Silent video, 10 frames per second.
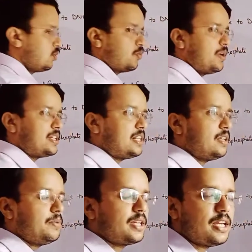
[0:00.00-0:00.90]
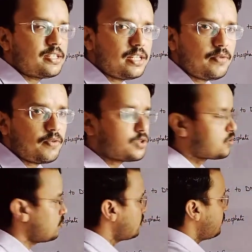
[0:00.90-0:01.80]
तो मेटेरियल हमें क्या चाहिए फर्स्ट
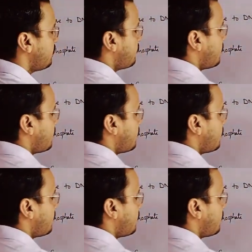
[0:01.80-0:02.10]
वन हमें